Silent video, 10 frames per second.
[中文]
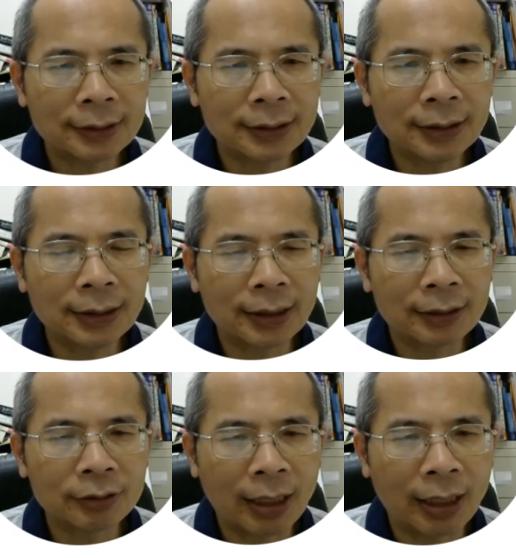今
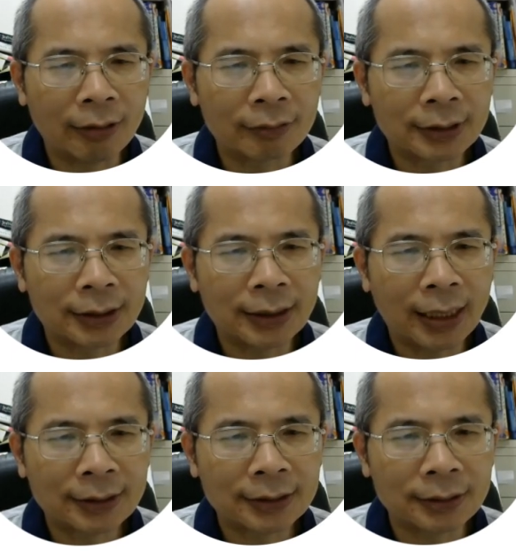年考题
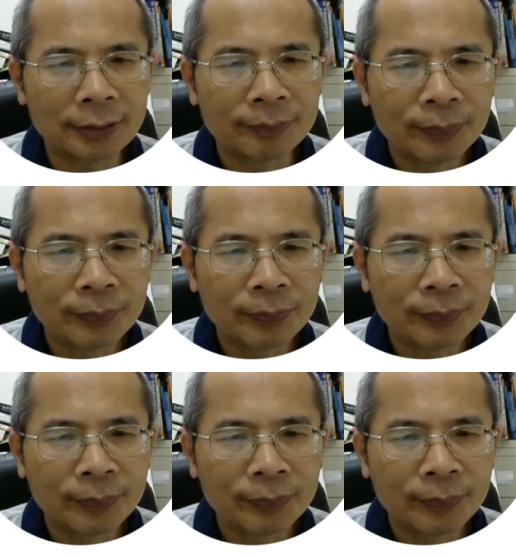它是。